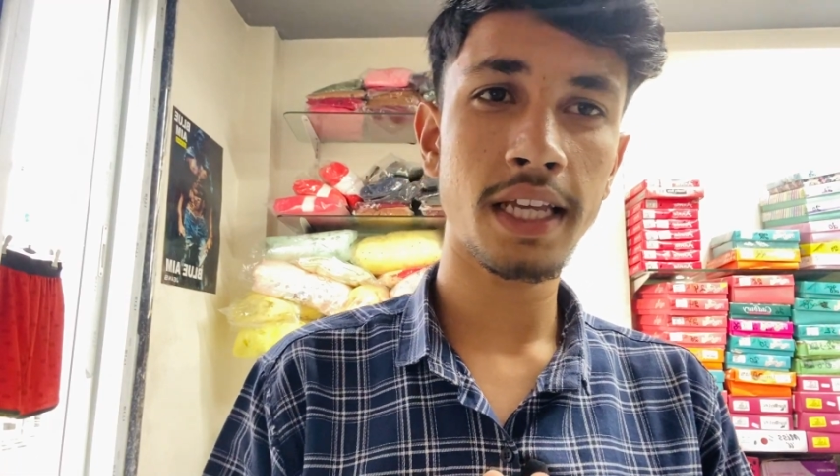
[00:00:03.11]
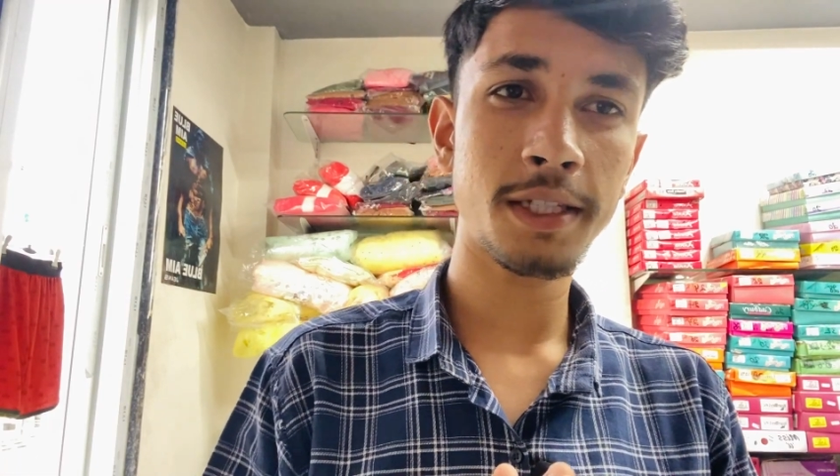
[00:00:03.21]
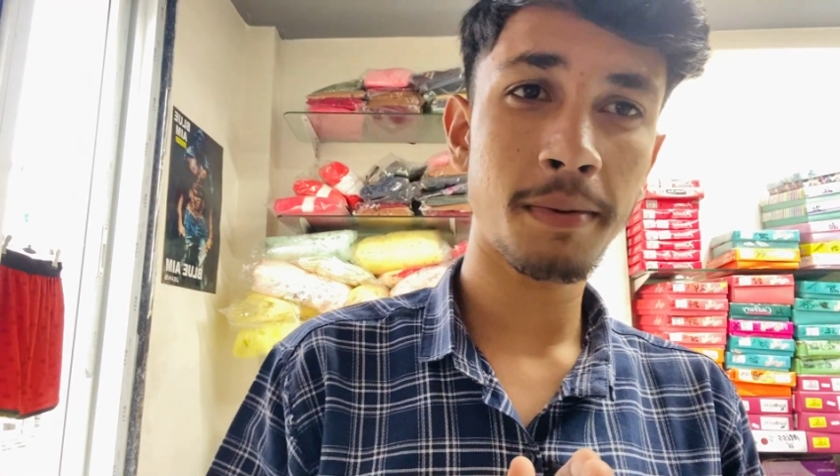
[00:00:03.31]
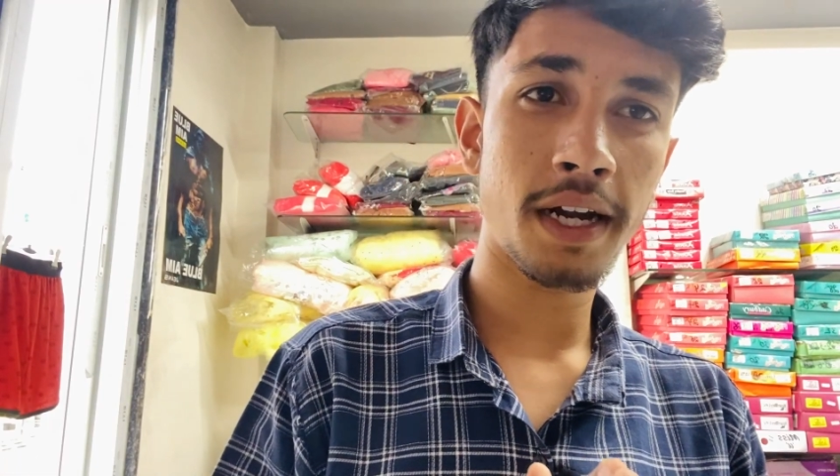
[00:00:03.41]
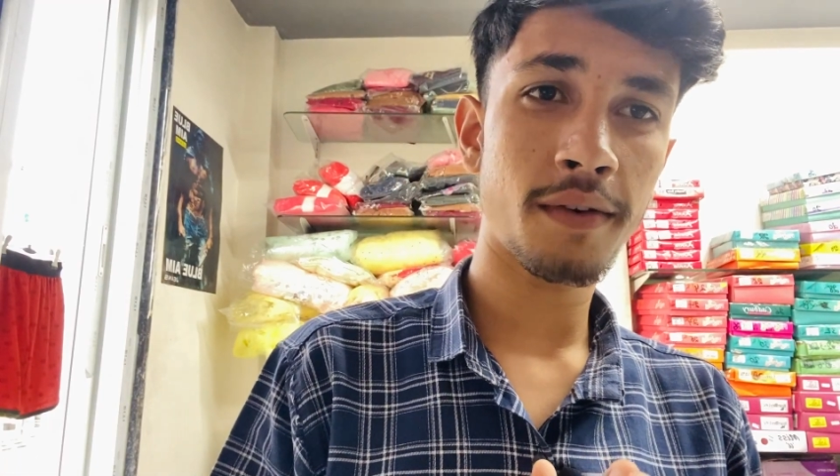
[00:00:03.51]
के
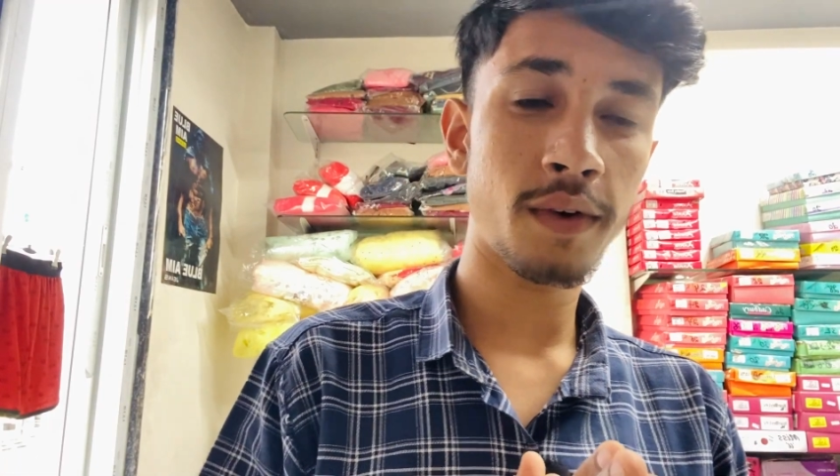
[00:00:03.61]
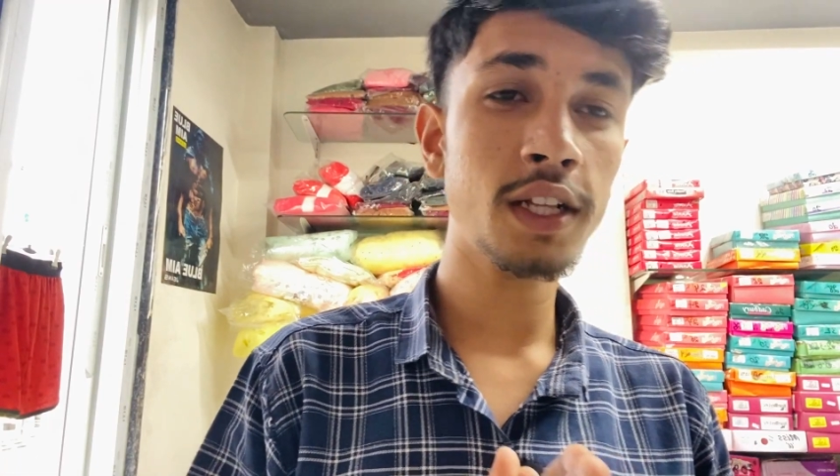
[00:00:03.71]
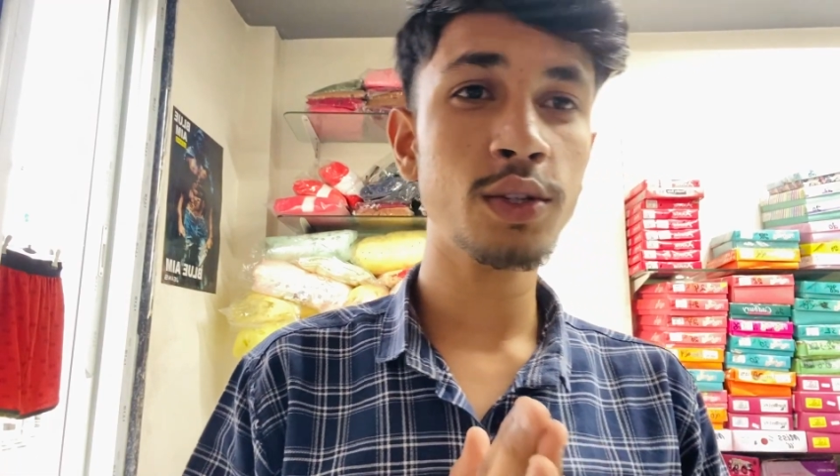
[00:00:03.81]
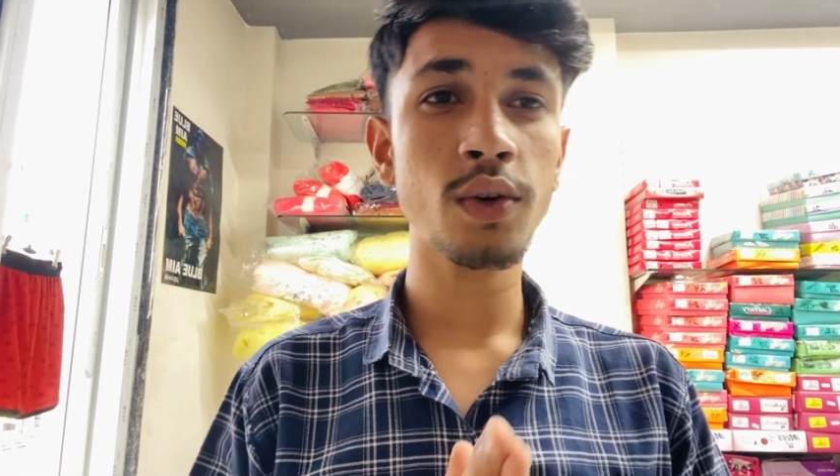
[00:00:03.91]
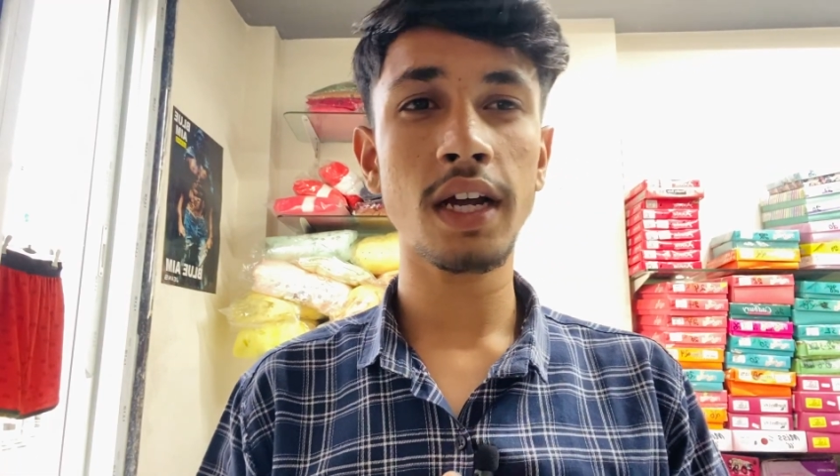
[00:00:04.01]
इस पैट
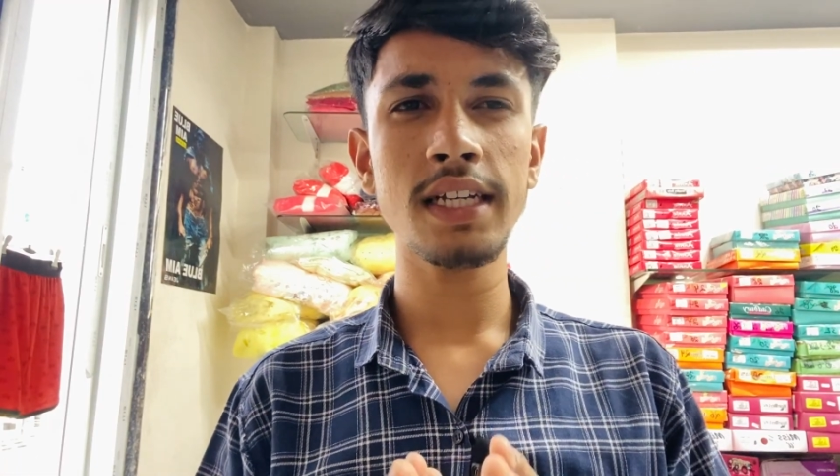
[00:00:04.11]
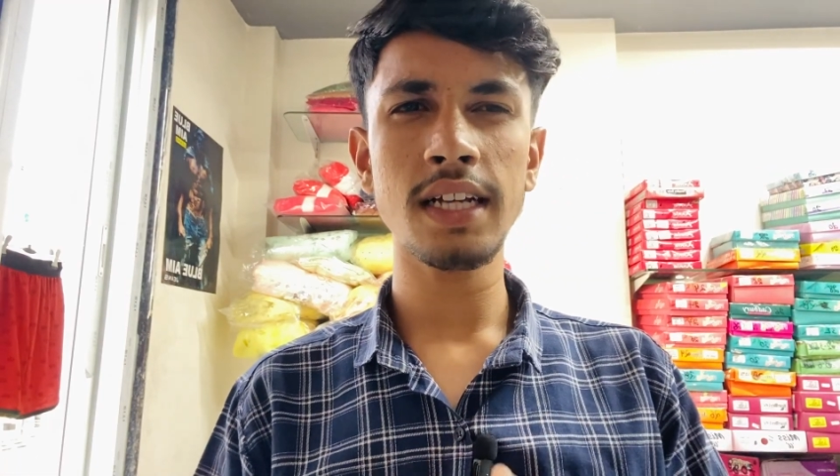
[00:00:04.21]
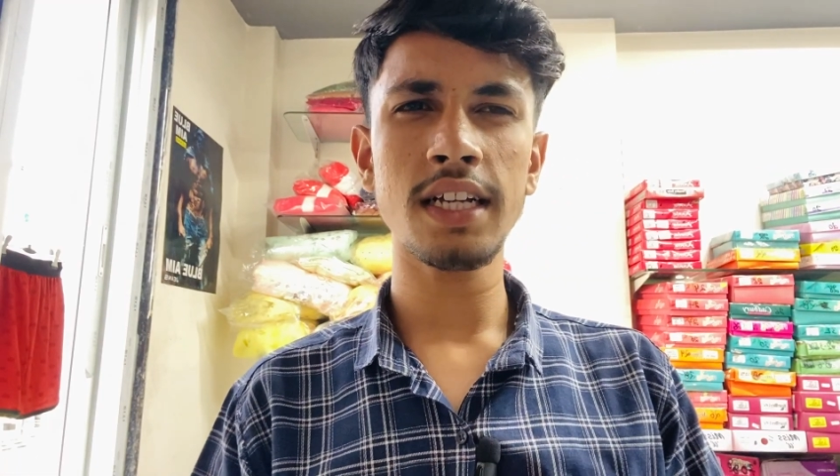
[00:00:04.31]
वर्ल्ड तो गाइज